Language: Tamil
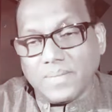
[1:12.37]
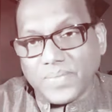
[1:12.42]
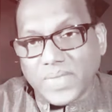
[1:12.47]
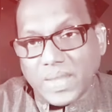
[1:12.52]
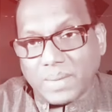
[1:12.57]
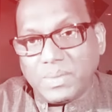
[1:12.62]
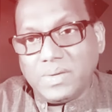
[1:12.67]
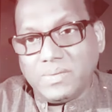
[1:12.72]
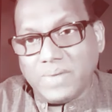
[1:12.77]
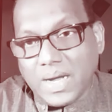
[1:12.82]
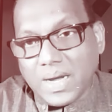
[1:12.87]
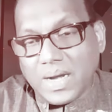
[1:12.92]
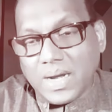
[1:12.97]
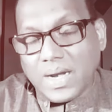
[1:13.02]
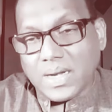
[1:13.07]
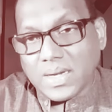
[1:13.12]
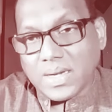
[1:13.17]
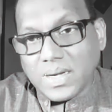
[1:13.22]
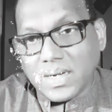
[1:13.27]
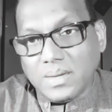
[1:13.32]
தமிழ்
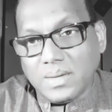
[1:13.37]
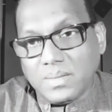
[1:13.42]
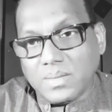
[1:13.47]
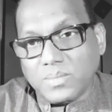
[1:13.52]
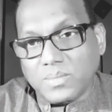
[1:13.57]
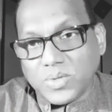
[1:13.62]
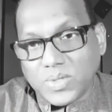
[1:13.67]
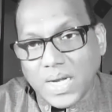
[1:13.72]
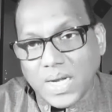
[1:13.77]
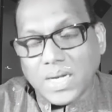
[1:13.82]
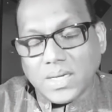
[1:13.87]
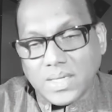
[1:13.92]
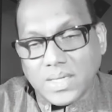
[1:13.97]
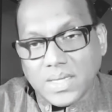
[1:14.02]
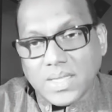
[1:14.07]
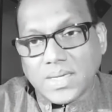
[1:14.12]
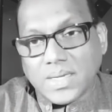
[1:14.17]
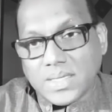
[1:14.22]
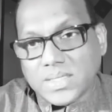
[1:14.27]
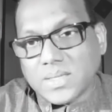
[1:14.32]
வாக்காளர்கள்
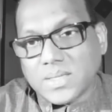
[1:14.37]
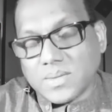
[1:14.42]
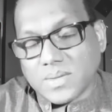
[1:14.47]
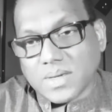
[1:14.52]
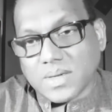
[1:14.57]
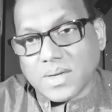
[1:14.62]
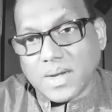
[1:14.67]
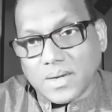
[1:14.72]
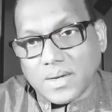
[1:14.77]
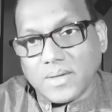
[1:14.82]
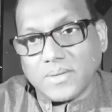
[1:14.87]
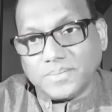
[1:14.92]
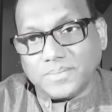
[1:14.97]
முட்டாள்கள் தான் நினைச்சு கொண்டிருக்கிறார்